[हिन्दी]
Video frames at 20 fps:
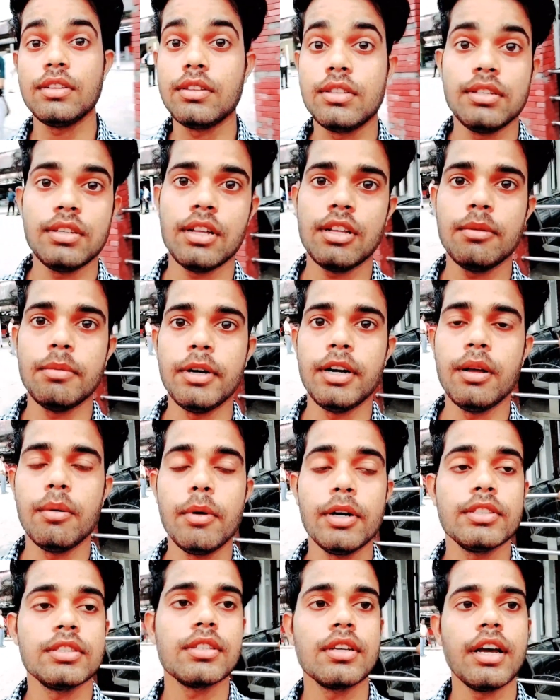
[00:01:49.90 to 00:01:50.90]
गाइज इतनी ज़्यादा
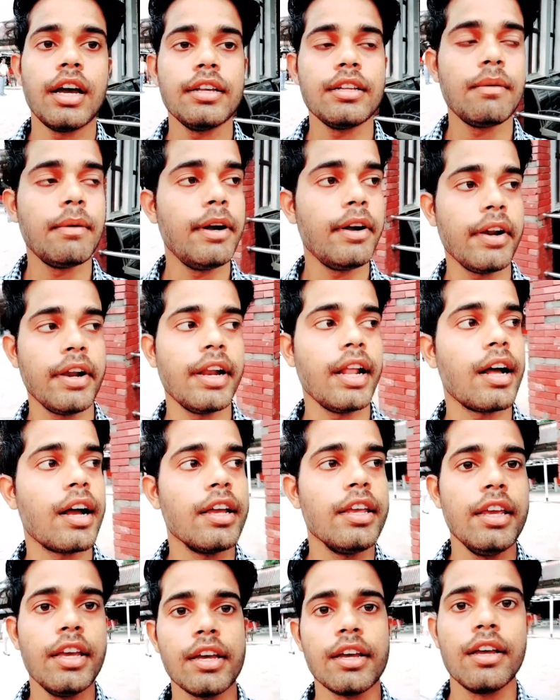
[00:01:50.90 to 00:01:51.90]
भीड़ है बस गाइज हमारी
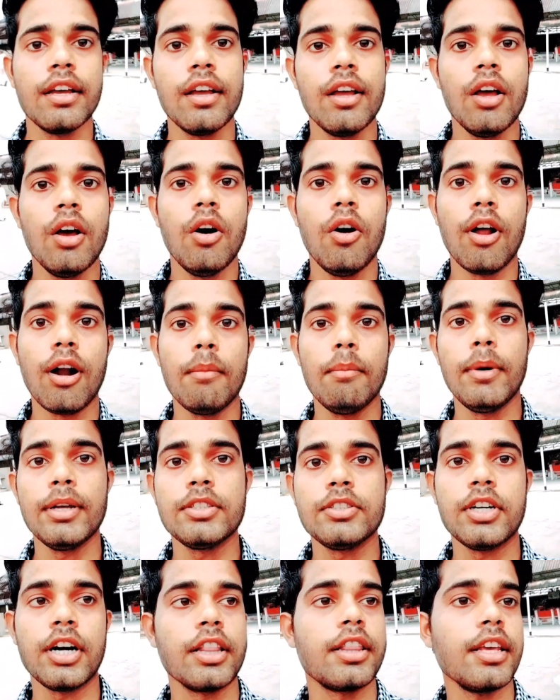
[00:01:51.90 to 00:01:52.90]
ट्रेन आ गई है और
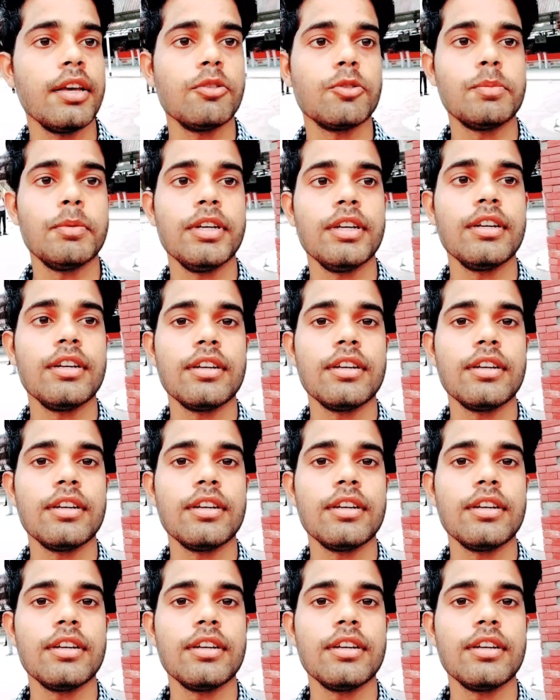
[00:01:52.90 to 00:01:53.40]
हम बस चढ़ते हैं उस